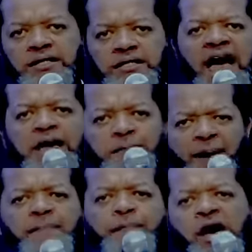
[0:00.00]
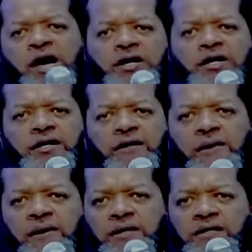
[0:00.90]
N'aie pas peur,
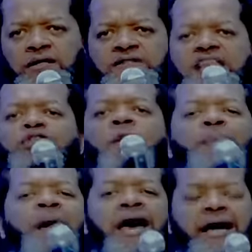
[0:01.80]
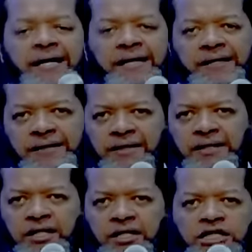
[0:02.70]
c'est ton Père.
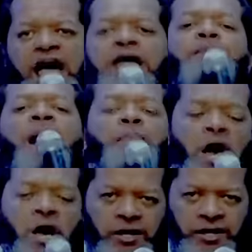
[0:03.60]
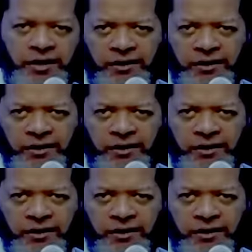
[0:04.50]
N'aie pas peur,